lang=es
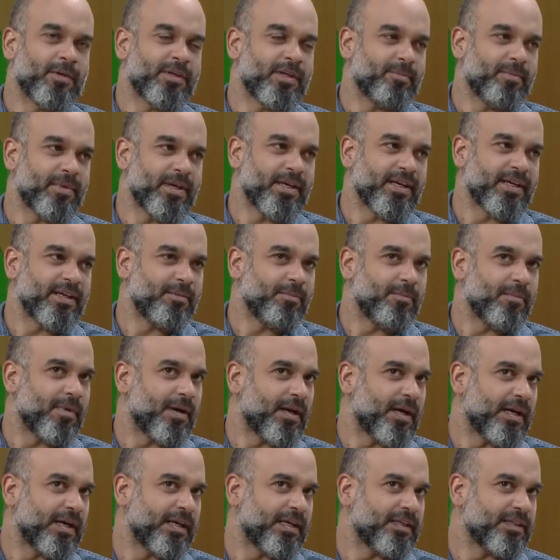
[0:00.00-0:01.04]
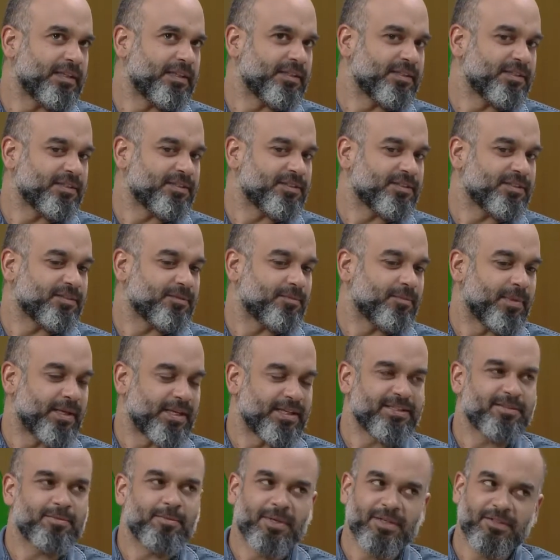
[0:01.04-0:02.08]
que me es más me
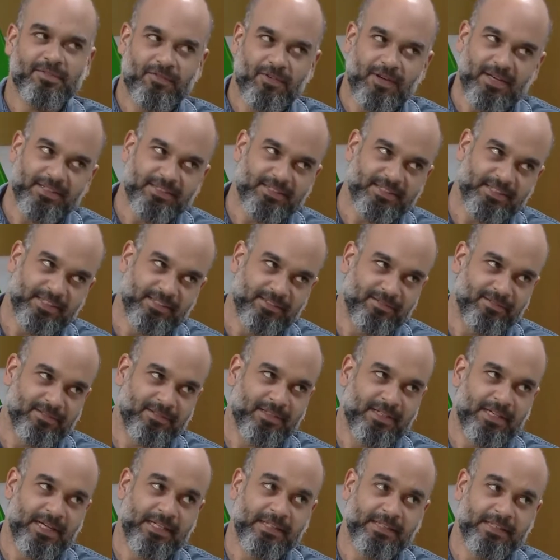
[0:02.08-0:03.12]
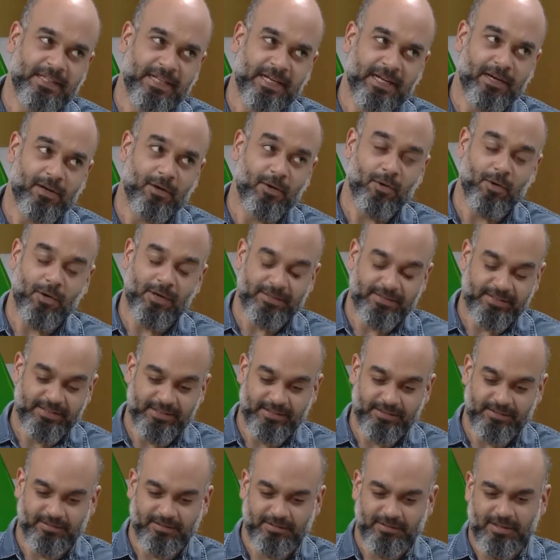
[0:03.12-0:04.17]
es más fácil cantarlo
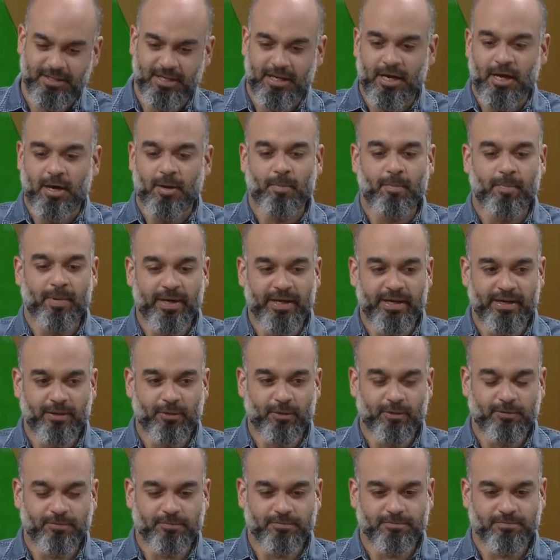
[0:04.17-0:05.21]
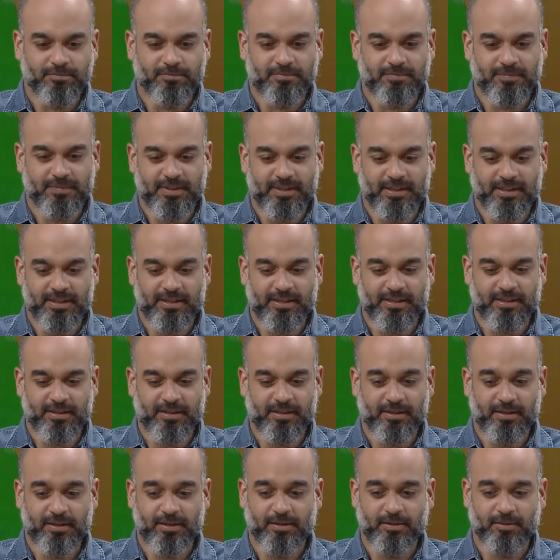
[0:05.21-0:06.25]
así, pero
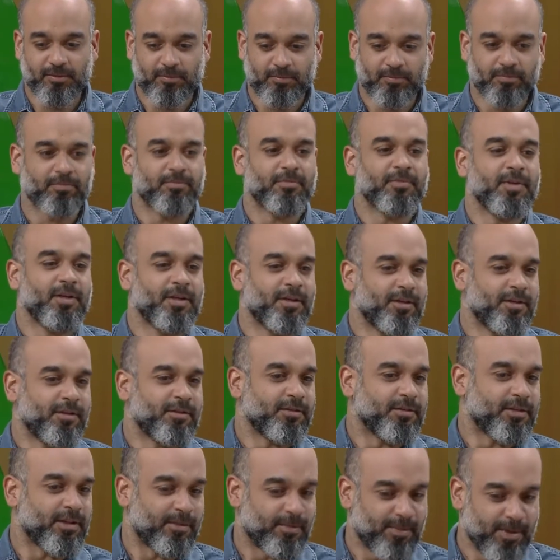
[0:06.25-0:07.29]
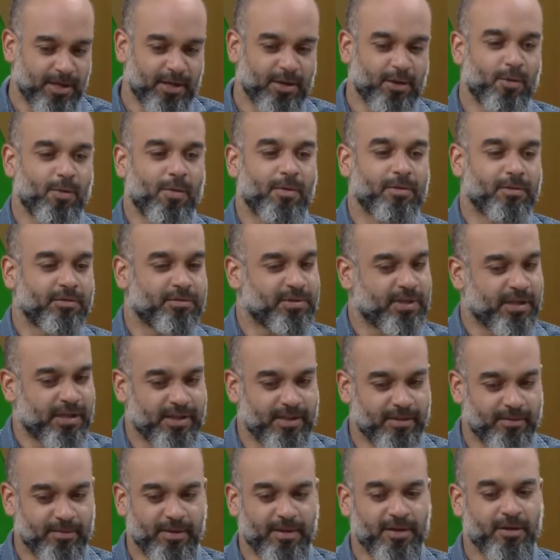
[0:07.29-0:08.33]
eh, de vez
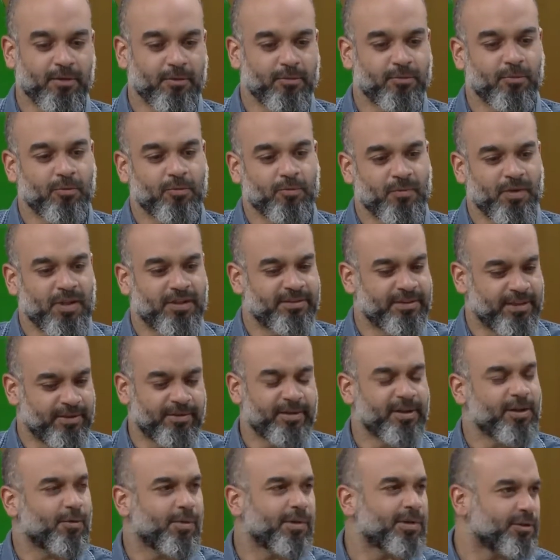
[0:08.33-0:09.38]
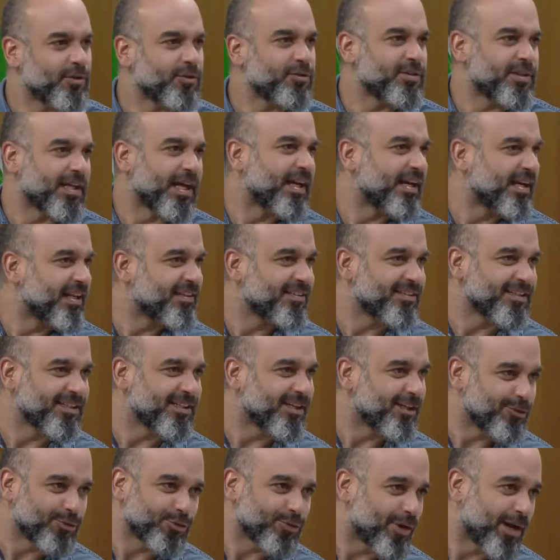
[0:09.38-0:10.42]
en, de cuando sale así
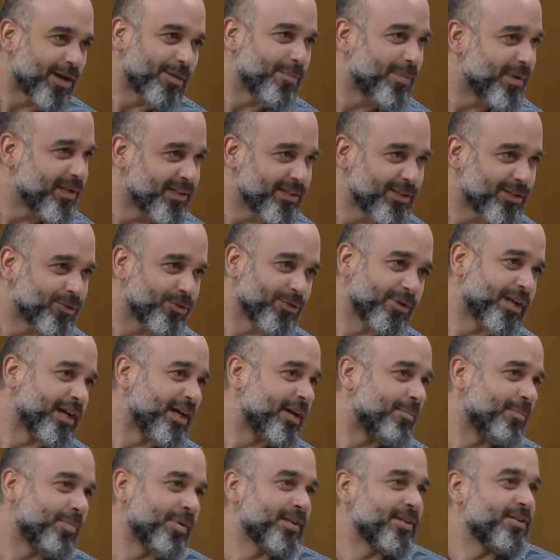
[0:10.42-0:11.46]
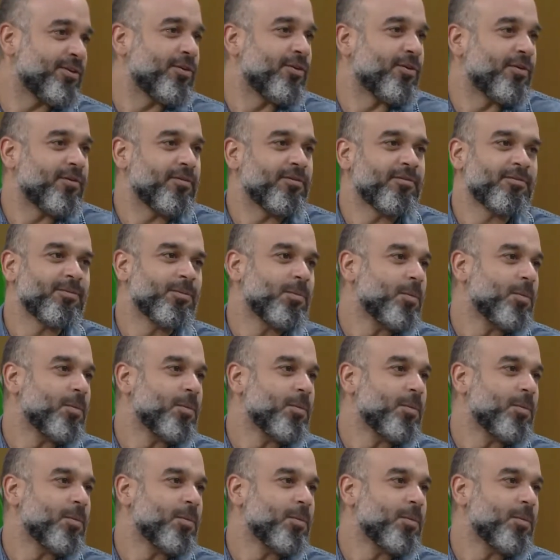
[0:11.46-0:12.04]
naturalmente una en español